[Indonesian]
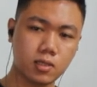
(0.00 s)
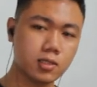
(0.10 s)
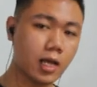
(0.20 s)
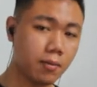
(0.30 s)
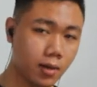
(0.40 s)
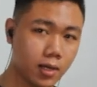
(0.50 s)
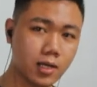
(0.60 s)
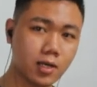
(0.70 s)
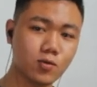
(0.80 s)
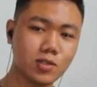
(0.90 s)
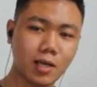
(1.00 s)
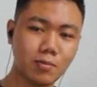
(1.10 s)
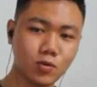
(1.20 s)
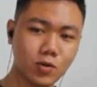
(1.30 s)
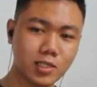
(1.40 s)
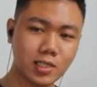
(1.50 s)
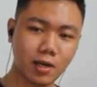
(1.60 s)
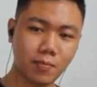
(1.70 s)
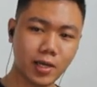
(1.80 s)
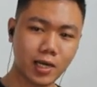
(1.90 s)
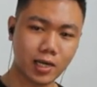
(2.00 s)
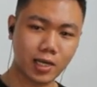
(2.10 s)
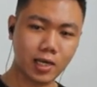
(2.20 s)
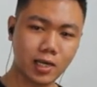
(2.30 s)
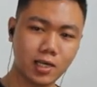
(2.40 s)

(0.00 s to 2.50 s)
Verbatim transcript: Sama dengan Gus Samsudin cara pegangnya.